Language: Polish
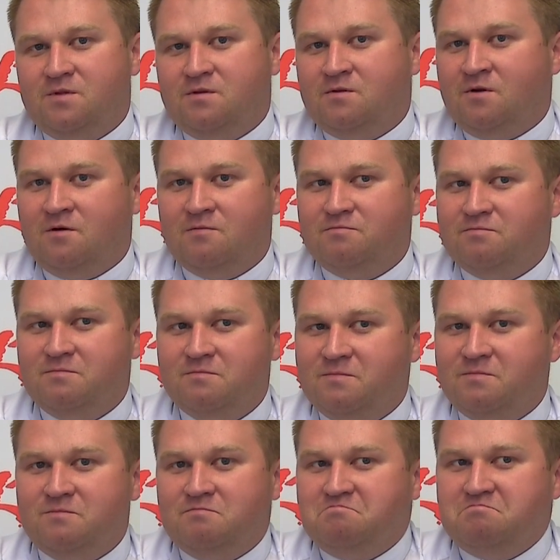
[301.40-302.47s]
No,
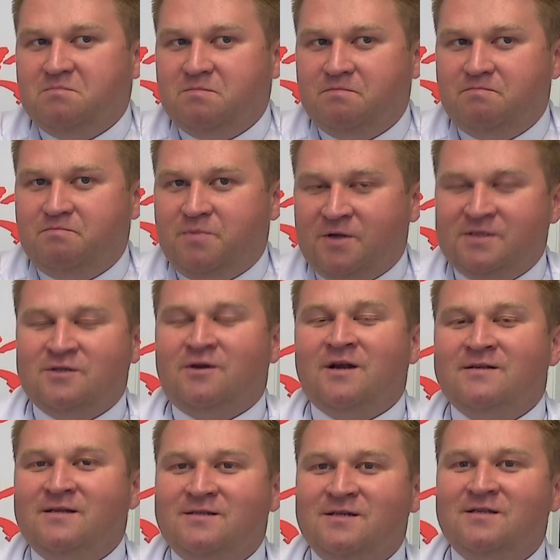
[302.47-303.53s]
proces
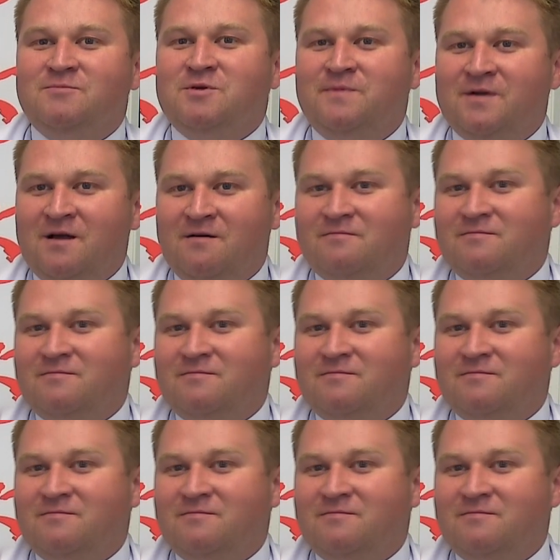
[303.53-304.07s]
organizacyjny przebiega